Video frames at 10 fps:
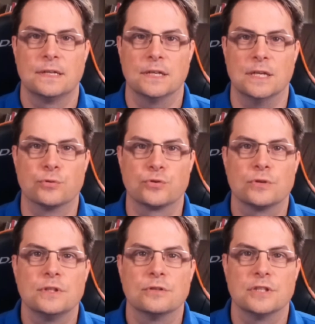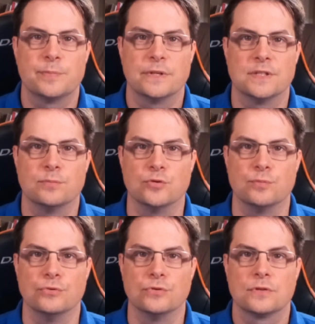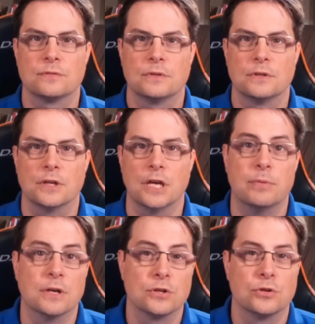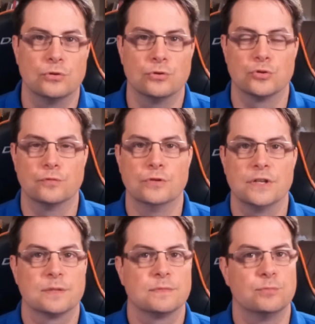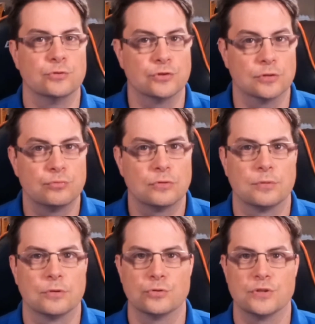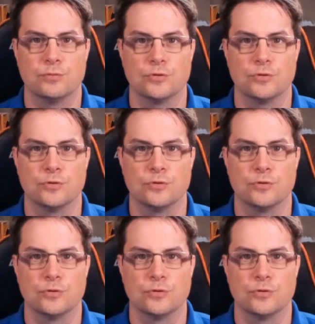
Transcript: Et pour ceux qui ne connaissent pas le C++, eh ben, euh, je vous laisse un petit peu de temps pour apprendre le C++.